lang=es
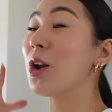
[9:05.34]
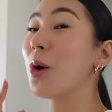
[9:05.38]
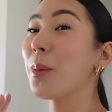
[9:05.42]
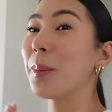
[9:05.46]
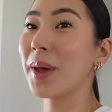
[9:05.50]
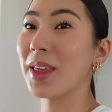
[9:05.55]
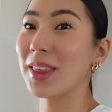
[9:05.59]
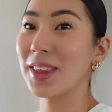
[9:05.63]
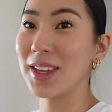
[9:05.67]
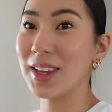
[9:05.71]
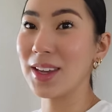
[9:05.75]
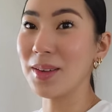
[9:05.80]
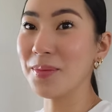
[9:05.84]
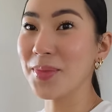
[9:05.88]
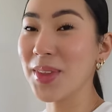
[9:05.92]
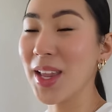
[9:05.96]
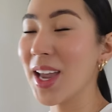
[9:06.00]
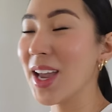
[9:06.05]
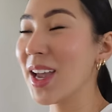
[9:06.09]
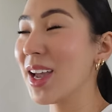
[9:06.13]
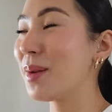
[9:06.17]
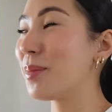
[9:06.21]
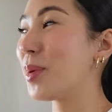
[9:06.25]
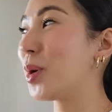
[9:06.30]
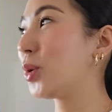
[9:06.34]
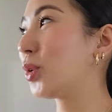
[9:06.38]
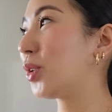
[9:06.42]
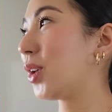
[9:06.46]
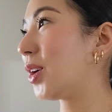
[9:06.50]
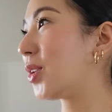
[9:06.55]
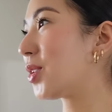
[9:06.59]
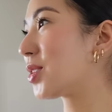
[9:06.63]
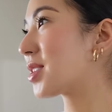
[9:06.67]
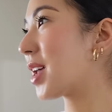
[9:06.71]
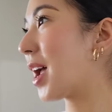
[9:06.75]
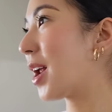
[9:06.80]
lo pedí, pero ustedes
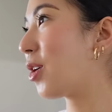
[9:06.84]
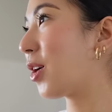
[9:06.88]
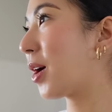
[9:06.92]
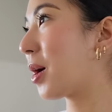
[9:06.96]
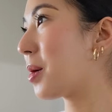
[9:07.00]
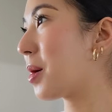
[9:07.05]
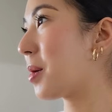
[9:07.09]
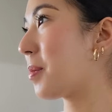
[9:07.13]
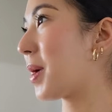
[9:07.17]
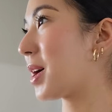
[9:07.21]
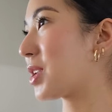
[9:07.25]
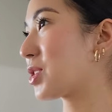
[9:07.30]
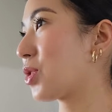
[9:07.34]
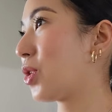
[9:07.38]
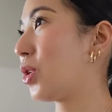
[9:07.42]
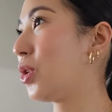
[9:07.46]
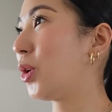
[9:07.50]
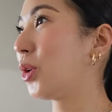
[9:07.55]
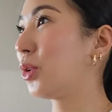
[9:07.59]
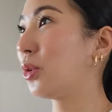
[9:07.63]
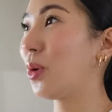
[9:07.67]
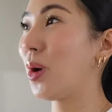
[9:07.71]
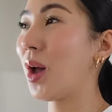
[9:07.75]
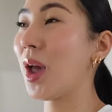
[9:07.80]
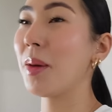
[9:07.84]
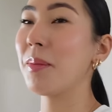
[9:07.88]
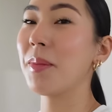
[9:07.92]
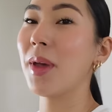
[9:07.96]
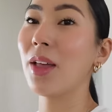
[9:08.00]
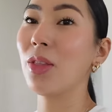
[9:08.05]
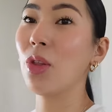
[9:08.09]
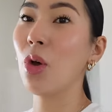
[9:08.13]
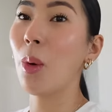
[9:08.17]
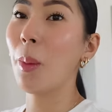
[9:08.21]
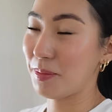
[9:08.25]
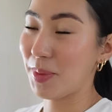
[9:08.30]
no saben lo que me pasó, lo estuve
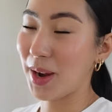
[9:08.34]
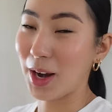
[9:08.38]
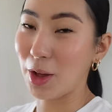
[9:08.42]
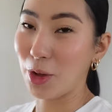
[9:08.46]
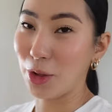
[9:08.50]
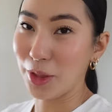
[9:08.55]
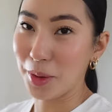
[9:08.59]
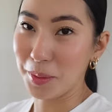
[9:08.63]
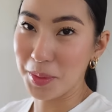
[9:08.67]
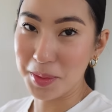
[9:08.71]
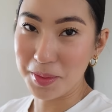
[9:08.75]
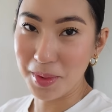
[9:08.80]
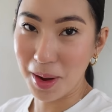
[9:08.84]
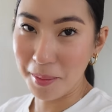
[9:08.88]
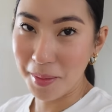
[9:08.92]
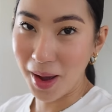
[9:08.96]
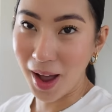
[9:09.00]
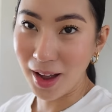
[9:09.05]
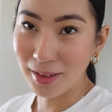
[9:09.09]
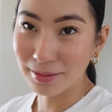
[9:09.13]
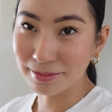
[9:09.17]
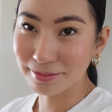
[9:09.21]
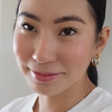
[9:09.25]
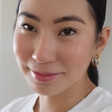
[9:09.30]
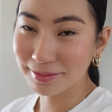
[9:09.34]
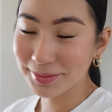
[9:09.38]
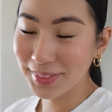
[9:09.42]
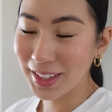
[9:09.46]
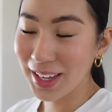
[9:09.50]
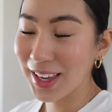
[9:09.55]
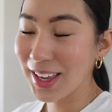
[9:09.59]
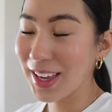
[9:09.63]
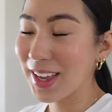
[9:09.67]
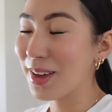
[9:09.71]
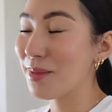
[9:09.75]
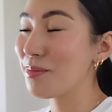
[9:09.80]
enviando para donde mi mamá
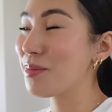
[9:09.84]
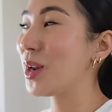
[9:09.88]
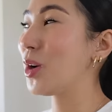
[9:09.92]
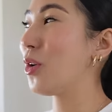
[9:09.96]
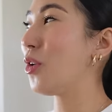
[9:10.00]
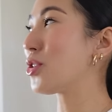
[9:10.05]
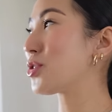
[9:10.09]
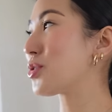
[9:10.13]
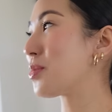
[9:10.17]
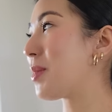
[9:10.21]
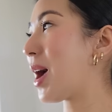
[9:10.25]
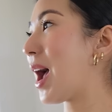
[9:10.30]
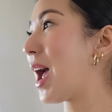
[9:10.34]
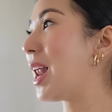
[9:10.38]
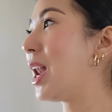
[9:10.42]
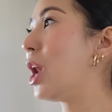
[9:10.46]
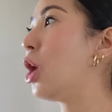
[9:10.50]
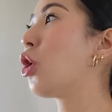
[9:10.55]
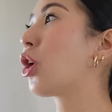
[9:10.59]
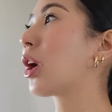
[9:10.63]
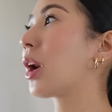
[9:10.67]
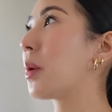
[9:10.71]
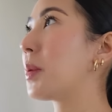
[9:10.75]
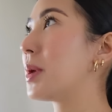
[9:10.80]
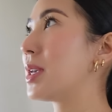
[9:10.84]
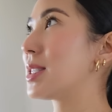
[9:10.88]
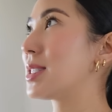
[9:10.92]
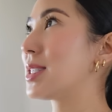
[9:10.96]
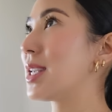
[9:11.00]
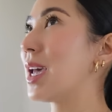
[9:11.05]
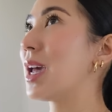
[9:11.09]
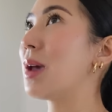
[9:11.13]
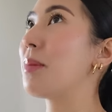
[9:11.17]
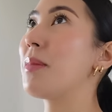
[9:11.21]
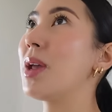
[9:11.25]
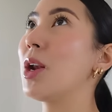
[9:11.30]
Menos mal lo
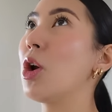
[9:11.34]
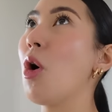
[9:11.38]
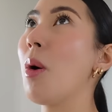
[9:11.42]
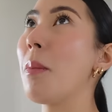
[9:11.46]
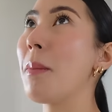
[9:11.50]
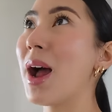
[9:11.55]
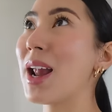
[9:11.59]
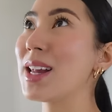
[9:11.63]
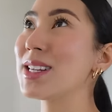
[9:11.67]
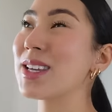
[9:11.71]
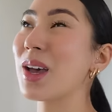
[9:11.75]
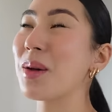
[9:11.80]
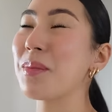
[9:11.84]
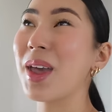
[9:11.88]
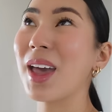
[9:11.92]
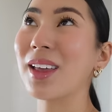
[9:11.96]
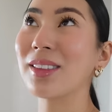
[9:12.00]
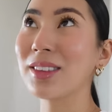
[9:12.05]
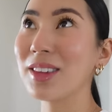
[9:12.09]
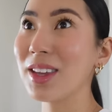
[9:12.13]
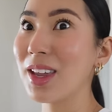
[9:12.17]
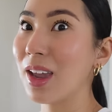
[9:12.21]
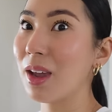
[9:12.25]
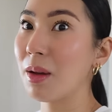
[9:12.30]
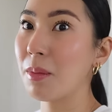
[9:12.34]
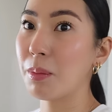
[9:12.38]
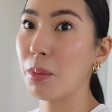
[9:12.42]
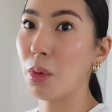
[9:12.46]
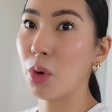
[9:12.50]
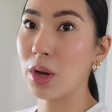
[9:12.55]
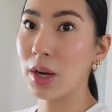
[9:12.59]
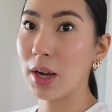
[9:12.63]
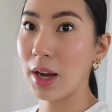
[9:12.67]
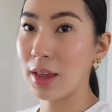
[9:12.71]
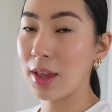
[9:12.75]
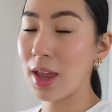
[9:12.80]
revisé, menos mal llamé a tiempo
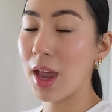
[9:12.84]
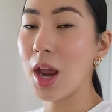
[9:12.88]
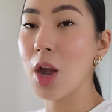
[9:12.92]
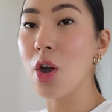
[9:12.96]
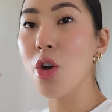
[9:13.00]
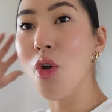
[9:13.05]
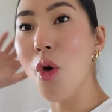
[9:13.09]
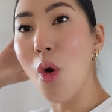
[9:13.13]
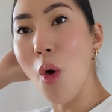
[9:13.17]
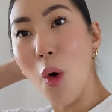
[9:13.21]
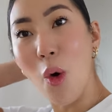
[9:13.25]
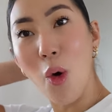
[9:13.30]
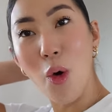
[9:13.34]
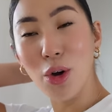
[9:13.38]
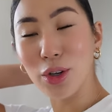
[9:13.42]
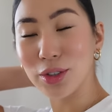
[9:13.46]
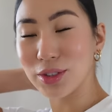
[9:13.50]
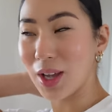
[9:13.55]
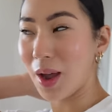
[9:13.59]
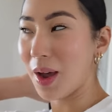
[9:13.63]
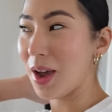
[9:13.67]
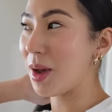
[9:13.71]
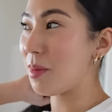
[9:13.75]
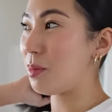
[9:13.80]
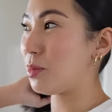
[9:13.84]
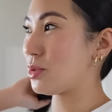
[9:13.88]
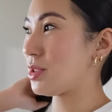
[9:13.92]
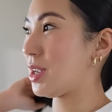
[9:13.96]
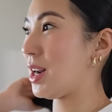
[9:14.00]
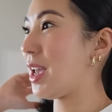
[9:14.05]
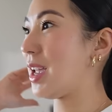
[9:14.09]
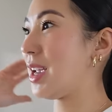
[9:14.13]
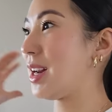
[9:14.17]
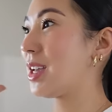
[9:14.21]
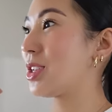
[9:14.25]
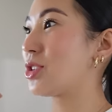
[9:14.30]
y le dije, no, sabes, puse
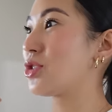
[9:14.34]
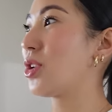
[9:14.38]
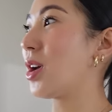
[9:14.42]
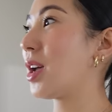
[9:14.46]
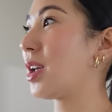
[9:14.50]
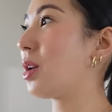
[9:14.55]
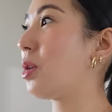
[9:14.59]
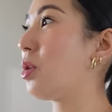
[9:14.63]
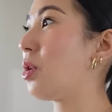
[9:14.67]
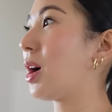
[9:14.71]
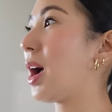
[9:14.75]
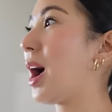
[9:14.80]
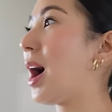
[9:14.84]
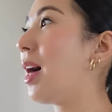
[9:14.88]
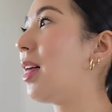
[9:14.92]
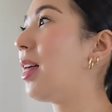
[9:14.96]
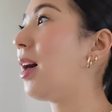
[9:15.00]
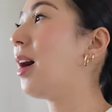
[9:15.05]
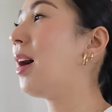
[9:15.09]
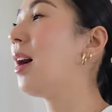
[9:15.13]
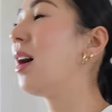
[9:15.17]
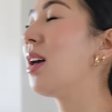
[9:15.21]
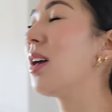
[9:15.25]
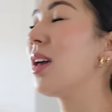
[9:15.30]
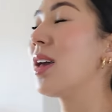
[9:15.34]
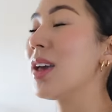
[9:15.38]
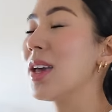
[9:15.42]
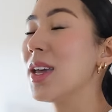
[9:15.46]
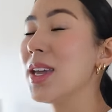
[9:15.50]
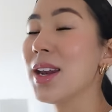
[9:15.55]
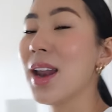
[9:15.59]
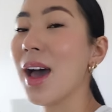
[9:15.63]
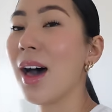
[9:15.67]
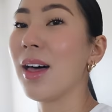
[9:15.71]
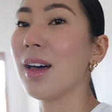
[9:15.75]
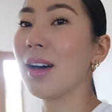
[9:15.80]
la dirección equivocada.
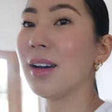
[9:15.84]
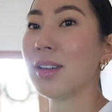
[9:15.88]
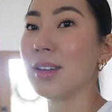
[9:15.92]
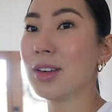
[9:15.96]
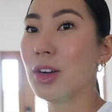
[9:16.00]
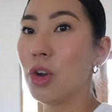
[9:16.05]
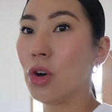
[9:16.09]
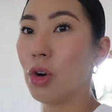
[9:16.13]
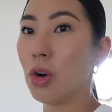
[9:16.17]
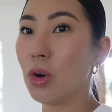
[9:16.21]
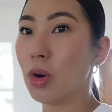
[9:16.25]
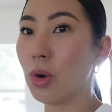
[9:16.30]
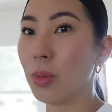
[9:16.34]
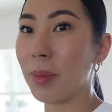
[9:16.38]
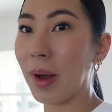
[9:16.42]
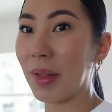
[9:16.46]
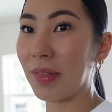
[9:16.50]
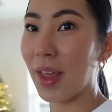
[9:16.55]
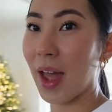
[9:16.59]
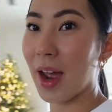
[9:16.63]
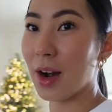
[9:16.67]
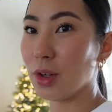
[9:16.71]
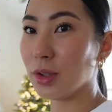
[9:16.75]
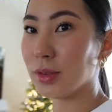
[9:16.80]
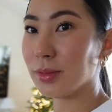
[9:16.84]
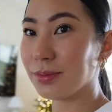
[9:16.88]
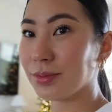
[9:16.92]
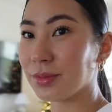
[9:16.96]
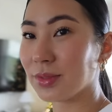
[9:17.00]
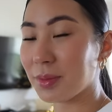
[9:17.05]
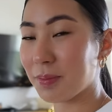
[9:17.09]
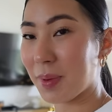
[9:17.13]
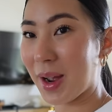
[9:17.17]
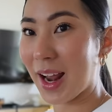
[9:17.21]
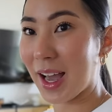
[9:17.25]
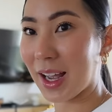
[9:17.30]
Y nada, lo mandaron
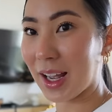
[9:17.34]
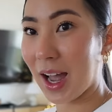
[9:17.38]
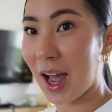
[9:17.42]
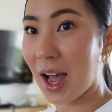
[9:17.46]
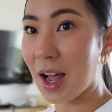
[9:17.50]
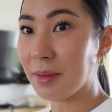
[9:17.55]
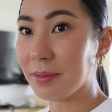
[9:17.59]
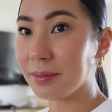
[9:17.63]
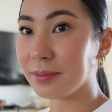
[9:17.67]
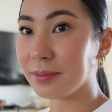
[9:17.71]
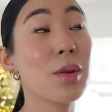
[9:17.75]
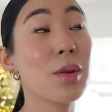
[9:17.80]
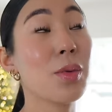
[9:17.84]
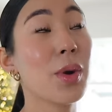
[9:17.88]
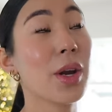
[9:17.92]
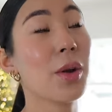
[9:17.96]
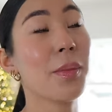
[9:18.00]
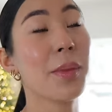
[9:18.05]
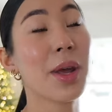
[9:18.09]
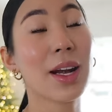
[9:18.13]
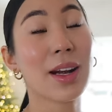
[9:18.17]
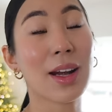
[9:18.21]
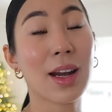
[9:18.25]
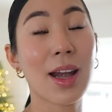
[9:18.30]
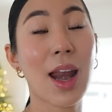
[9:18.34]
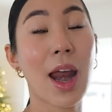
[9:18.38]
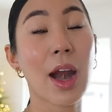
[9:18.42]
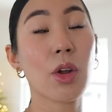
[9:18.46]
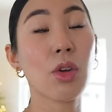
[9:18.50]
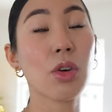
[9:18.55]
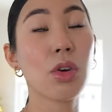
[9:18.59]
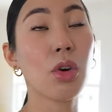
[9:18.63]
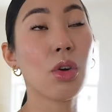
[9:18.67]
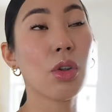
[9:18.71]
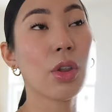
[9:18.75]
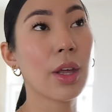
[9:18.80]
para acá bueno, me
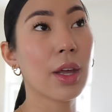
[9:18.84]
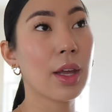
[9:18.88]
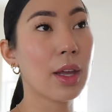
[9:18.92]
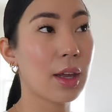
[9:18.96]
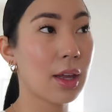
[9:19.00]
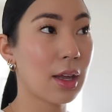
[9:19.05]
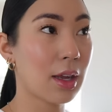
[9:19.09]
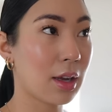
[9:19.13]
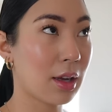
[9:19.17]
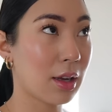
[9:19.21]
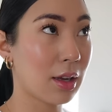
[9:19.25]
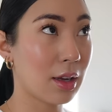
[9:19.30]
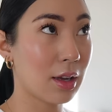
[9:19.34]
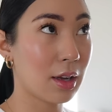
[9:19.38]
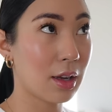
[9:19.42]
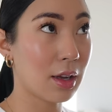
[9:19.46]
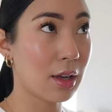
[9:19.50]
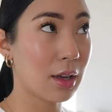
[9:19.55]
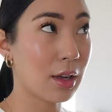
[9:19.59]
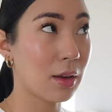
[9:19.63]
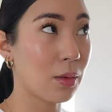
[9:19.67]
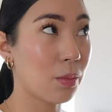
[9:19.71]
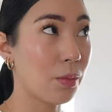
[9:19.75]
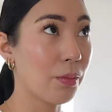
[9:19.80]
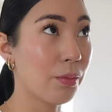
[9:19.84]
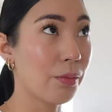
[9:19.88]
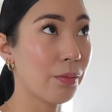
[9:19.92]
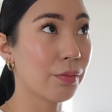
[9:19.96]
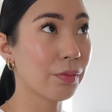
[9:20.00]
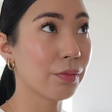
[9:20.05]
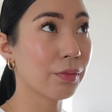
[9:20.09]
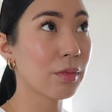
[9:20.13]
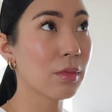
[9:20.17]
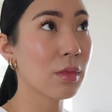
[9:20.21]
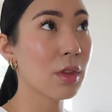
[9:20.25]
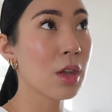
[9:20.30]
arreglaron lo de... Eh,
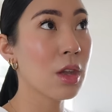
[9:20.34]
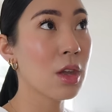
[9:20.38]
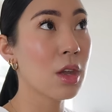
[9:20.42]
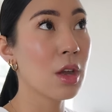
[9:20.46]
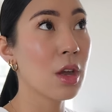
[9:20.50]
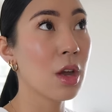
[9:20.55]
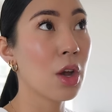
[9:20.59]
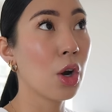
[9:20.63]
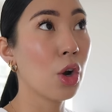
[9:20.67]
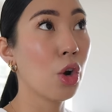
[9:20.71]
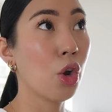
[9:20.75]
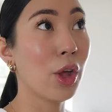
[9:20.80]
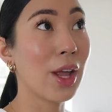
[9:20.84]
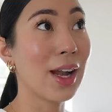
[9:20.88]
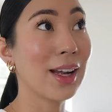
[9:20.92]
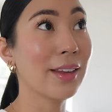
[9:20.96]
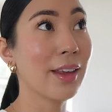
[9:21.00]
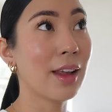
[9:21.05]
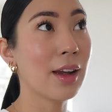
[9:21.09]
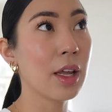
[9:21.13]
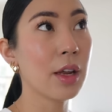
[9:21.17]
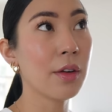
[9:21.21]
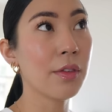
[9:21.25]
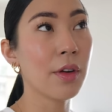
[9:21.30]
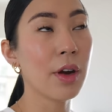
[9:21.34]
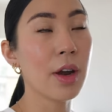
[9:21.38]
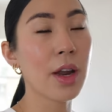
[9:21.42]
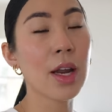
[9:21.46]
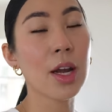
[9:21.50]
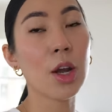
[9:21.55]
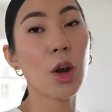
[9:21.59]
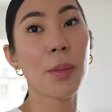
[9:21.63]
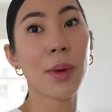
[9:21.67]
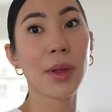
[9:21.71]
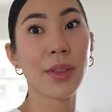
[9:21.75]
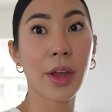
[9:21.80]
lo del delivery,
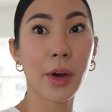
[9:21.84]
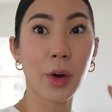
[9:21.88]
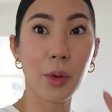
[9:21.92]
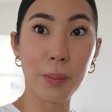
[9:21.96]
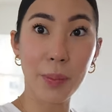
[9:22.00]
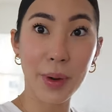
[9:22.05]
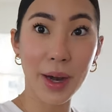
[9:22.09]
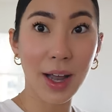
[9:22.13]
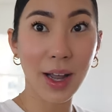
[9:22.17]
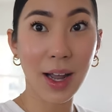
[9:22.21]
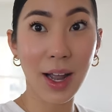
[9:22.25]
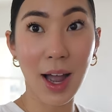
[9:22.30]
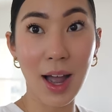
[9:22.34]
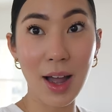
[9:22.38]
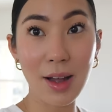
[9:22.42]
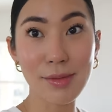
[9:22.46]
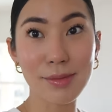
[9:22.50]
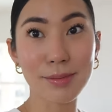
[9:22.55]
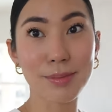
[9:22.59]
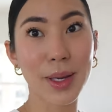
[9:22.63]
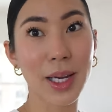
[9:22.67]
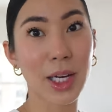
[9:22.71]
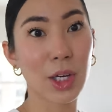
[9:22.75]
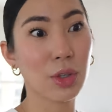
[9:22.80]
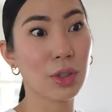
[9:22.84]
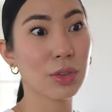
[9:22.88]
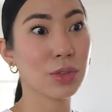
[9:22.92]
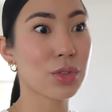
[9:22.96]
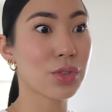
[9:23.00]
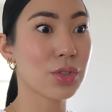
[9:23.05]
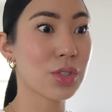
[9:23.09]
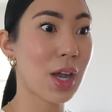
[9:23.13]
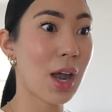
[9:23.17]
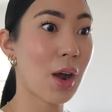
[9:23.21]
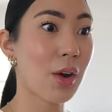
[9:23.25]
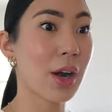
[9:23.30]
lo mandaron para acá, pero
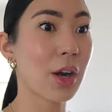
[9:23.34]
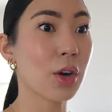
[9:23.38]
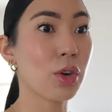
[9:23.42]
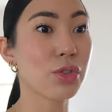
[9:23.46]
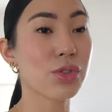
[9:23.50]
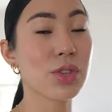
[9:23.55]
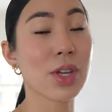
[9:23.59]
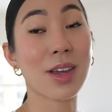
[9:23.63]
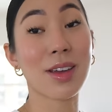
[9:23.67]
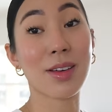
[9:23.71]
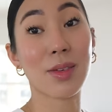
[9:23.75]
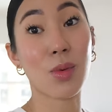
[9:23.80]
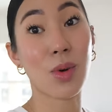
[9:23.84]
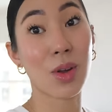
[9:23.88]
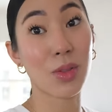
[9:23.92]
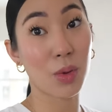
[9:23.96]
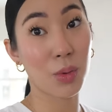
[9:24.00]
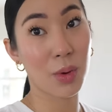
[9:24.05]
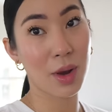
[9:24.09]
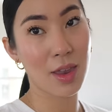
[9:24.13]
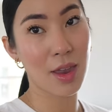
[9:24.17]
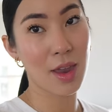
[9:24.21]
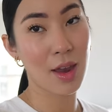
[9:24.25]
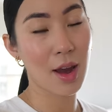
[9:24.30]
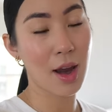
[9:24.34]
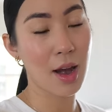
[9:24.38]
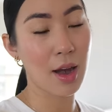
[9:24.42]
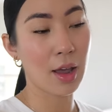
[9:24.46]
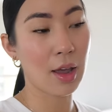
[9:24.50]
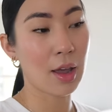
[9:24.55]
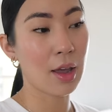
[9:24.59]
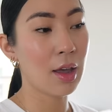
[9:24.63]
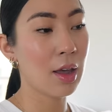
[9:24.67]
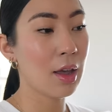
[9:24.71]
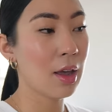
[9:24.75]
entonces ahora no sé cuándo va a llegar.